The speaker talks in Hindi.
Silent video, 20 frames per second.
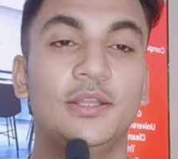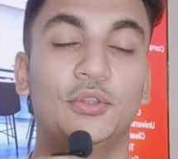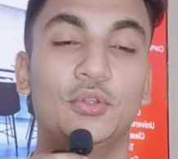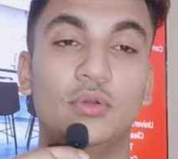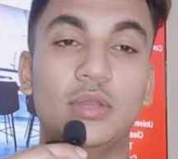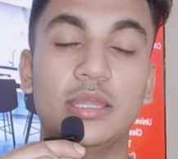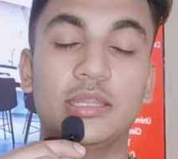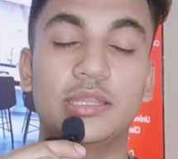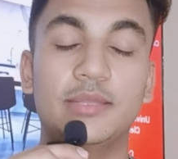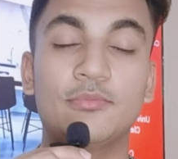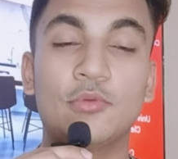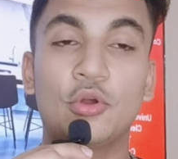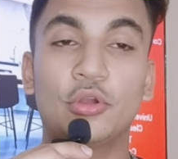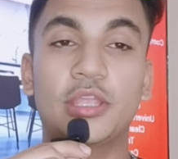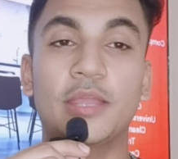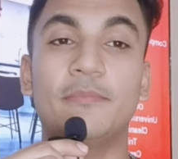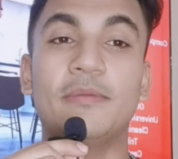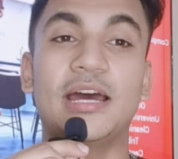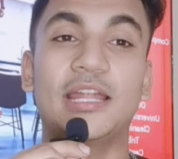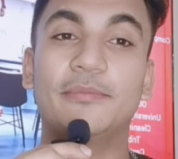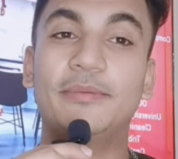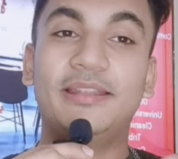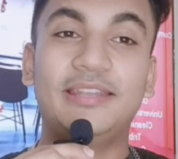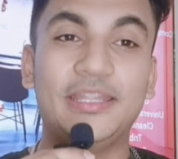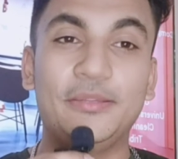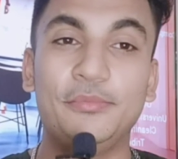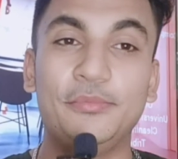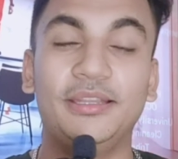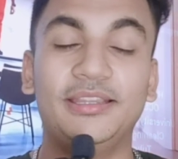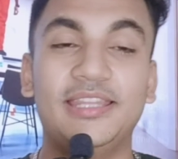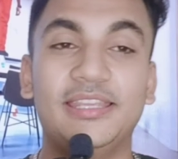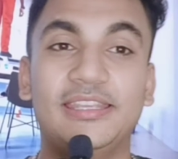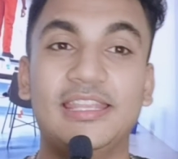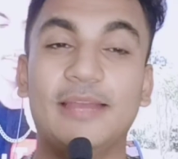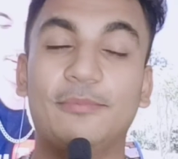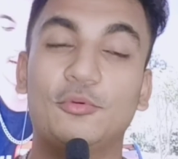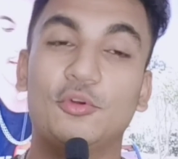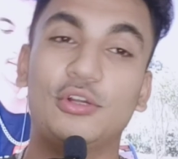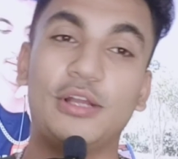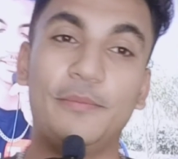तो ऐसे मौके बार बार नहीं मिलते कि
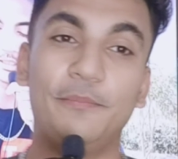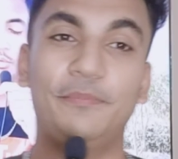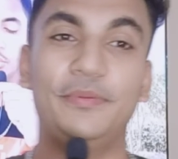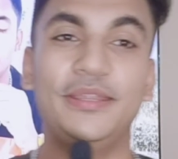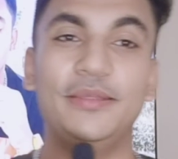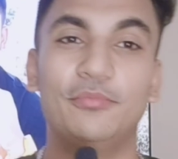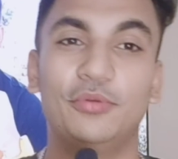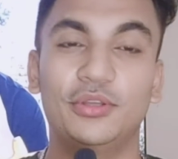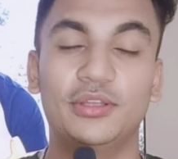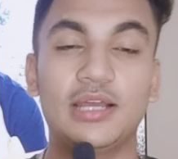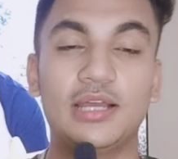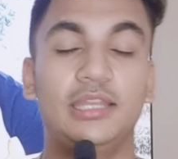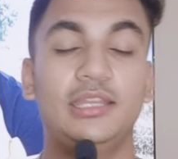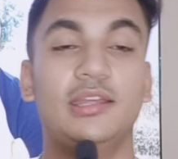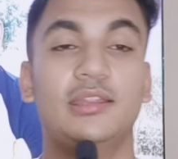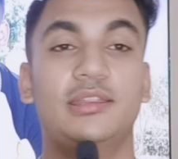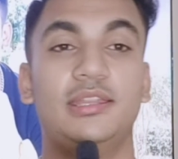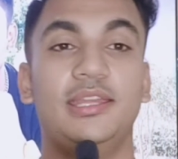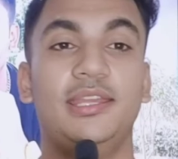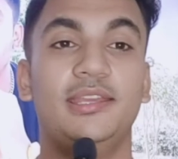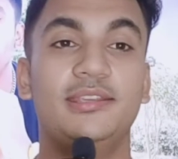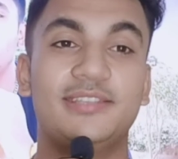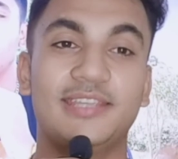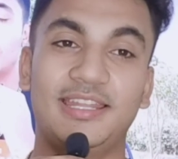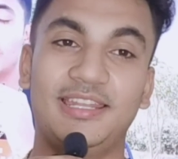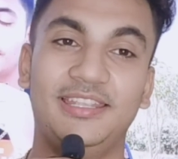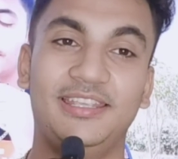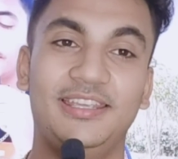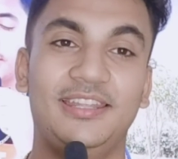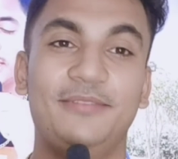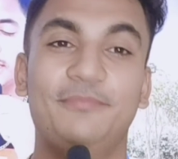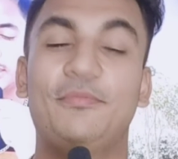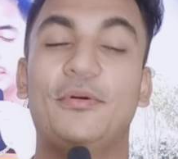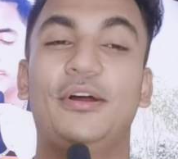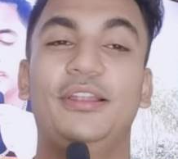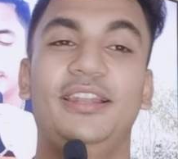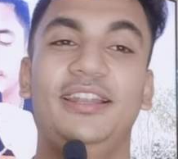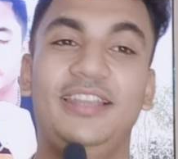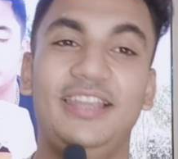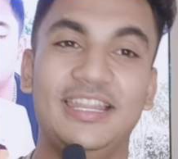आपको कंपनी बुल्गारिया से शैनगेन
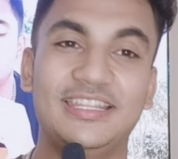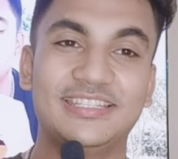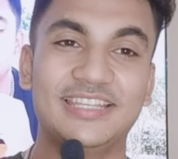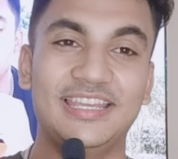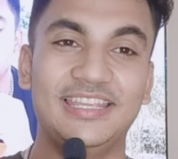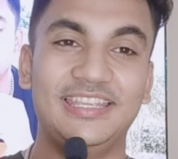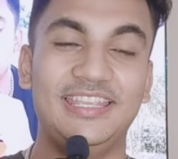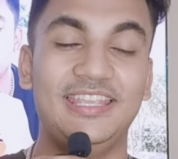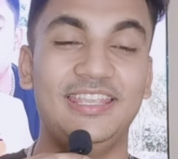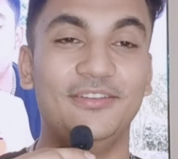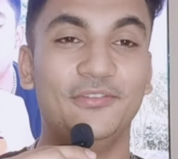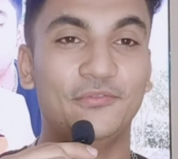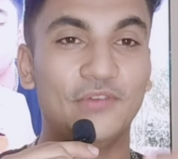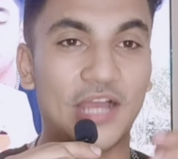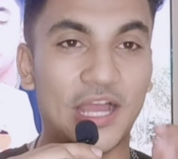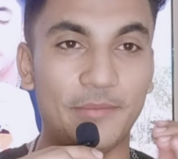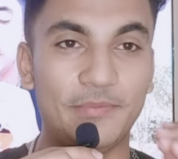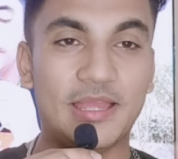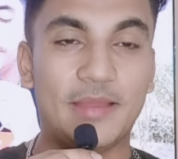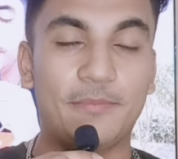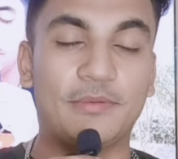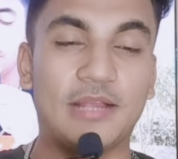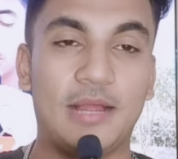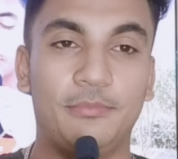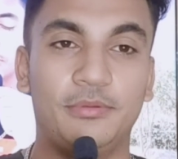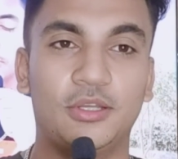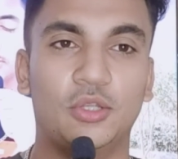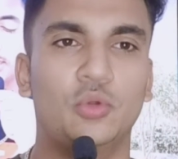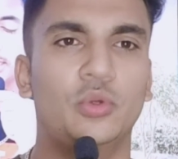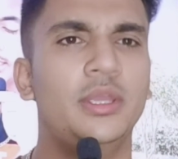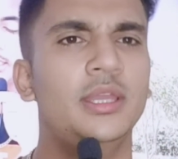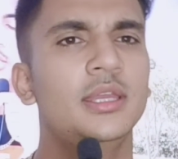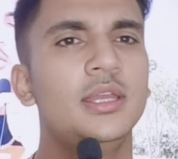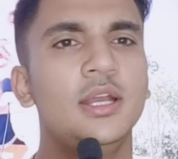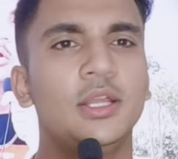पोलैंड ले जाएगी वहाँ पे आप काम करोगे